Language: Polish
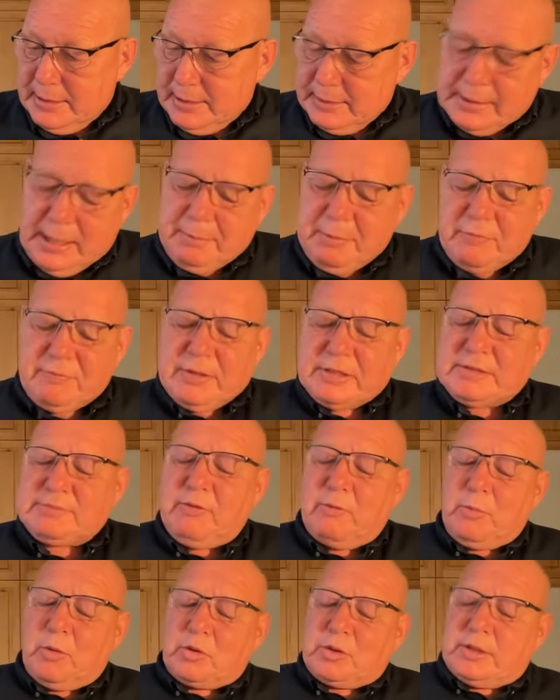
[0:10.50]
najpierw na
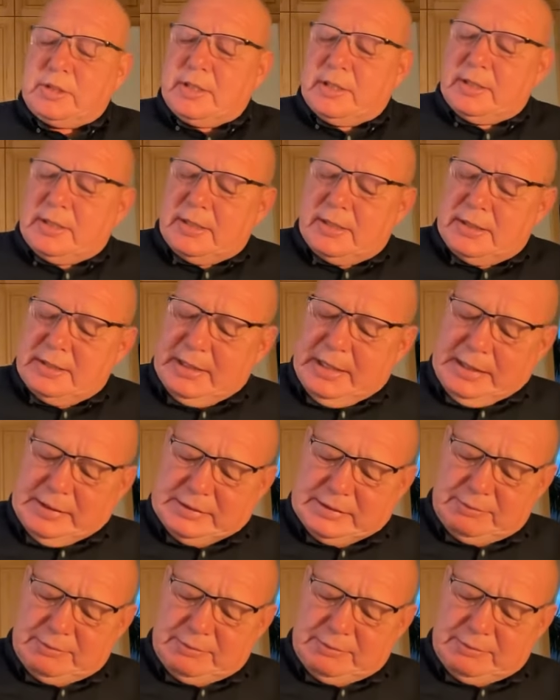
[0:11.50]
swobodnie. Na